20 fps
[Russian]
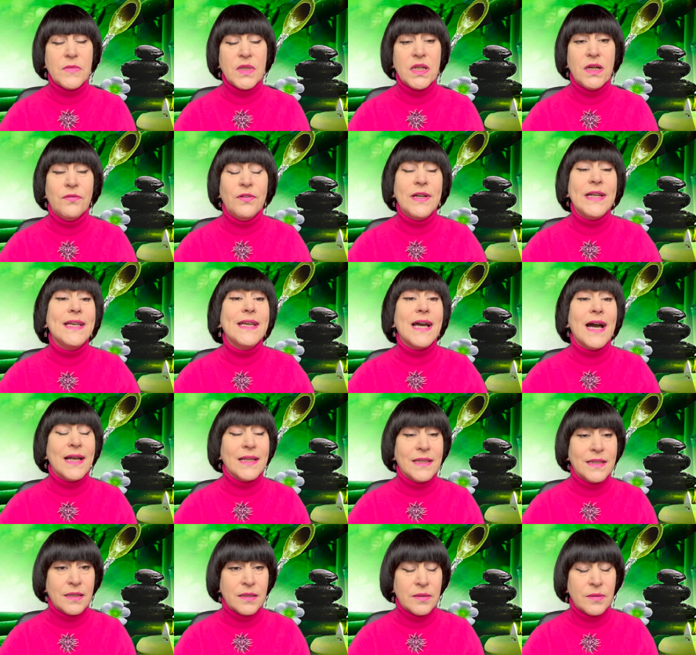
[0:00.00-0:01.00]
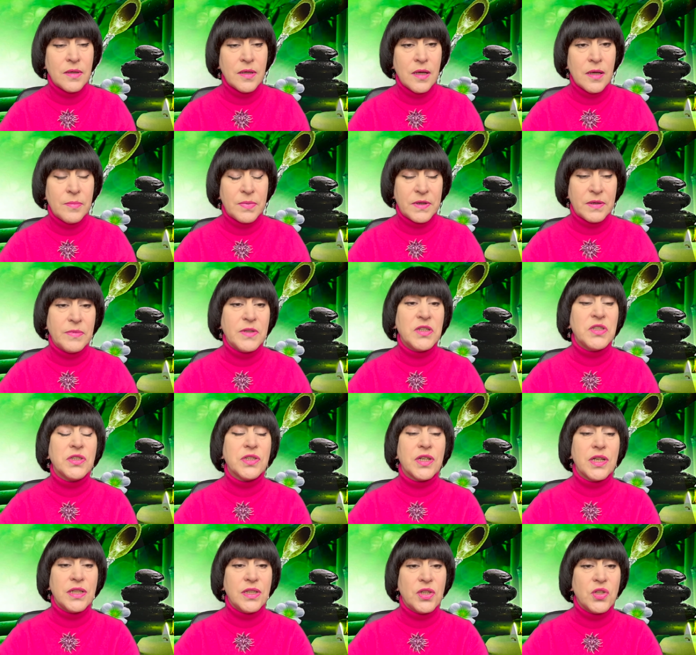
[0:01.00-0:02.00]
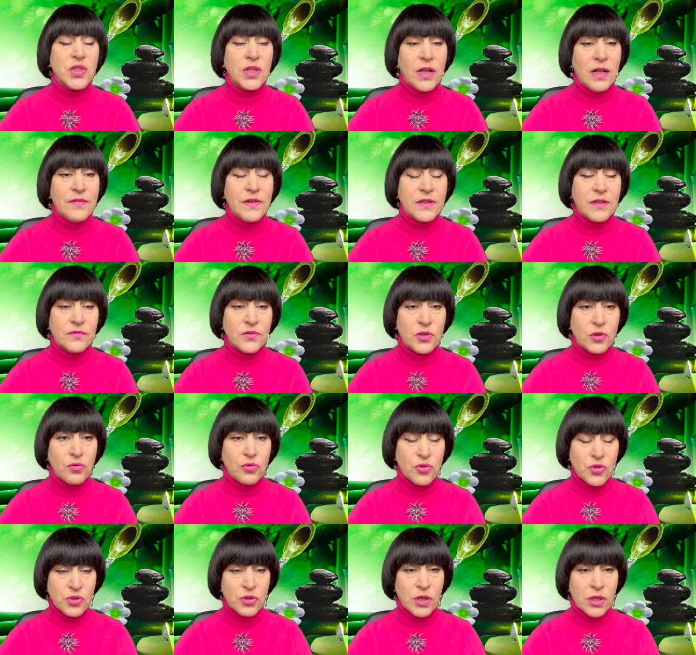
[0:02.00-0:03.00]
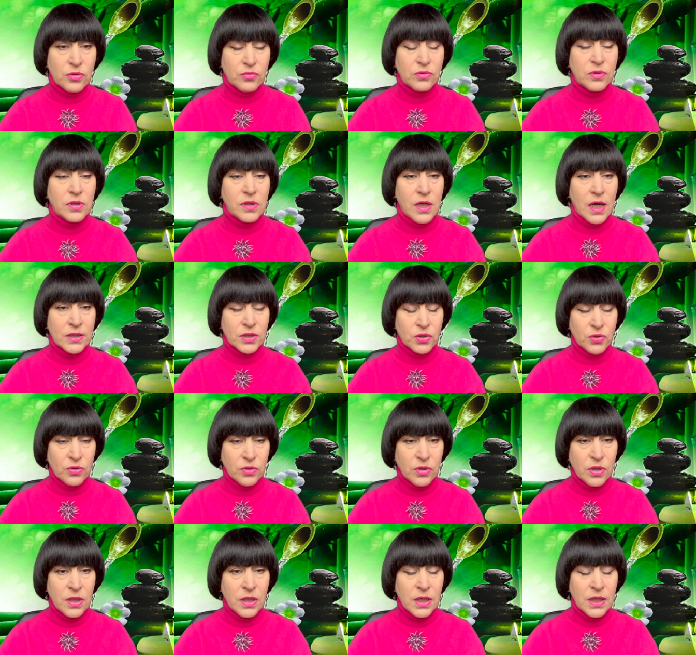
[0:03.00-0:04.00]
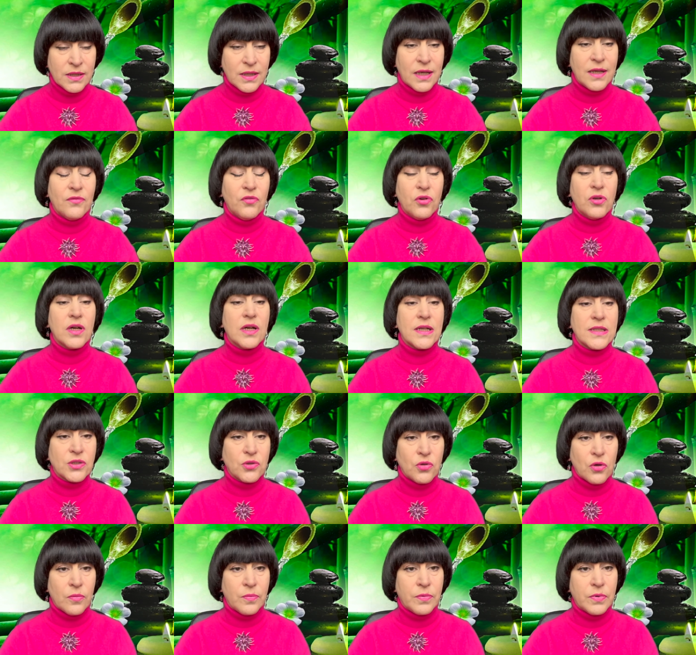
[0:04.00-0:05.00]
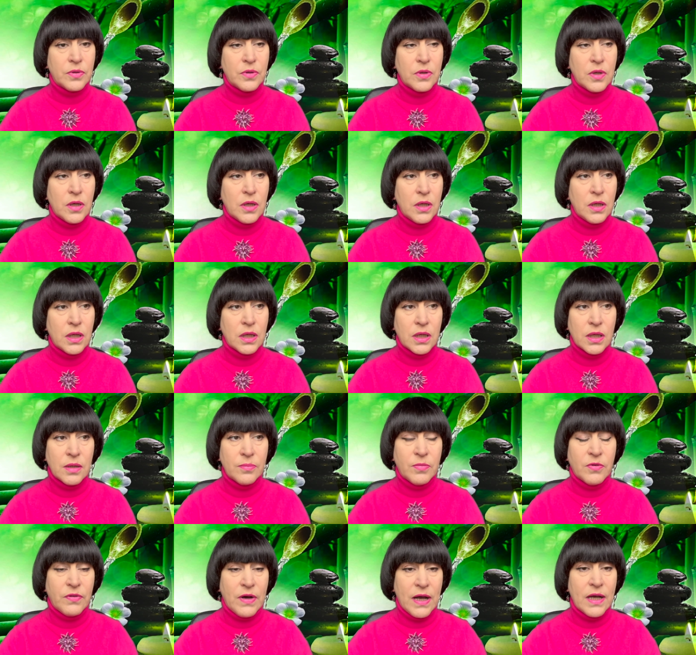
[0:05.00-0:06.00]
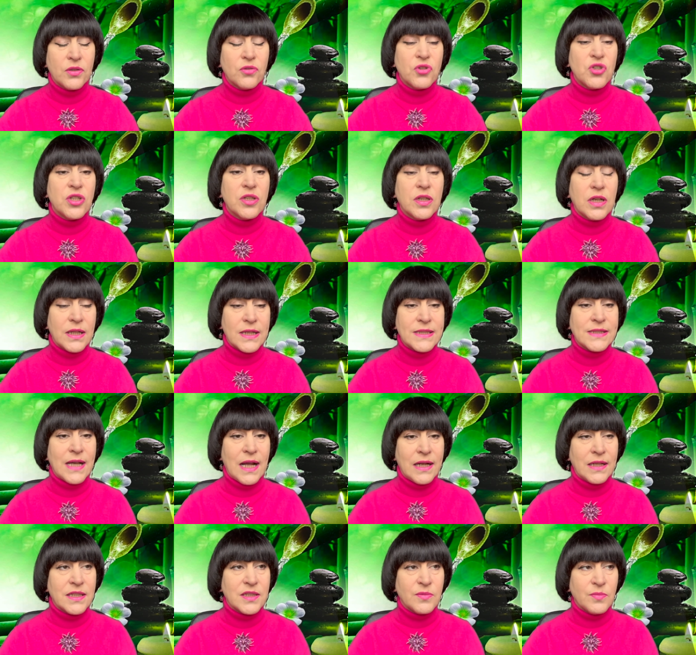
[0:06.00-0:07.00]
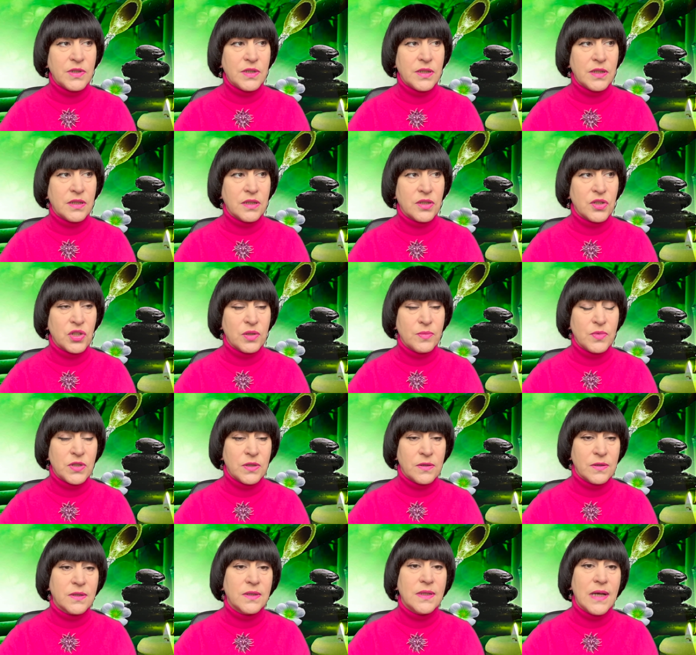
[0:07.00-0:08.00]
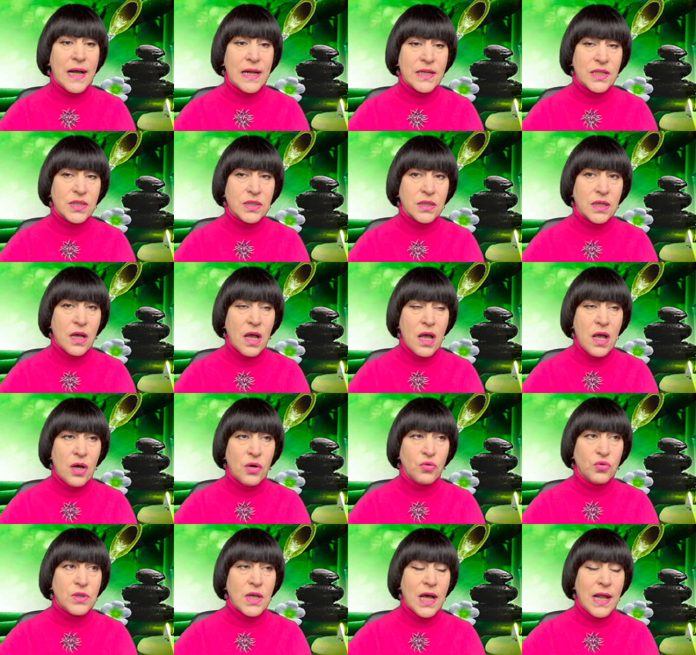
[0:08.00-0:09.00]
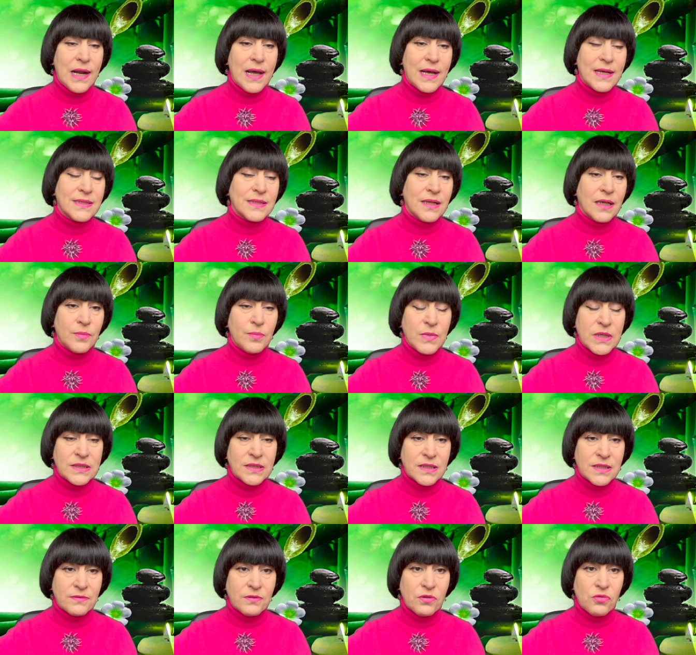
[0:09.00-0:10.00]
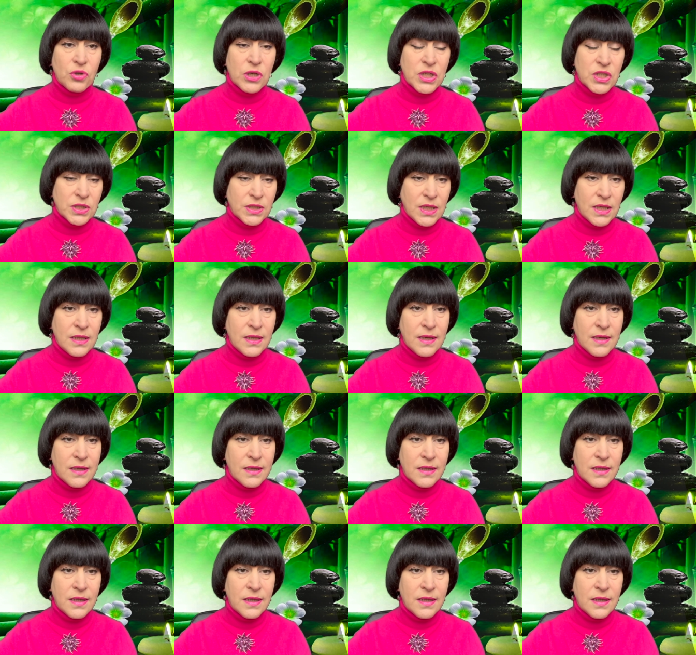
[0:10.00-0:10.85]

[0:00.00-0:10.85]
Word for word: влияние перемещения человека в другую широту дуготу на его гороскоп. И бывают очень колоссальные изменения. Чем человек дальше удаляется от места своего рождения,